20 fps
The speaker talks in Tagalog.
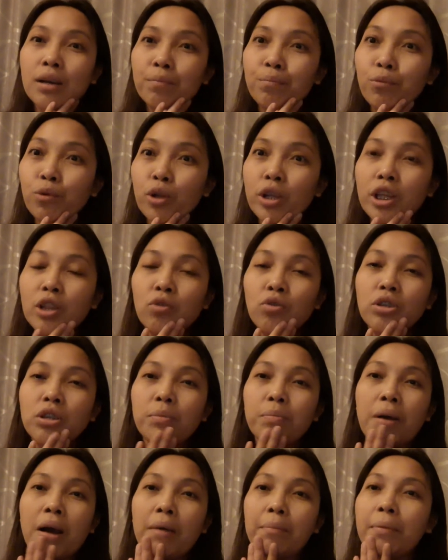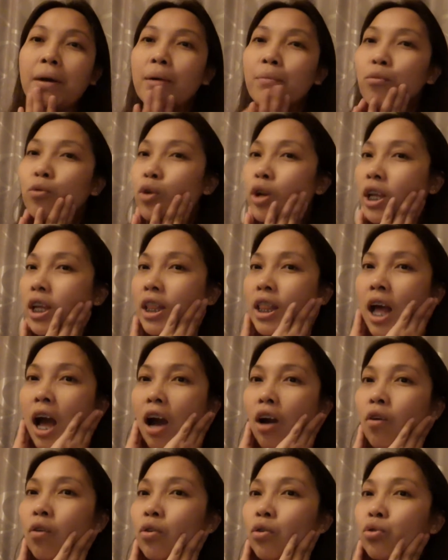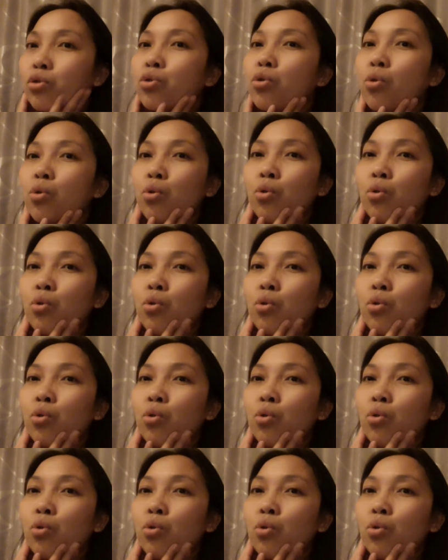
Murino si papa, murina ako. So,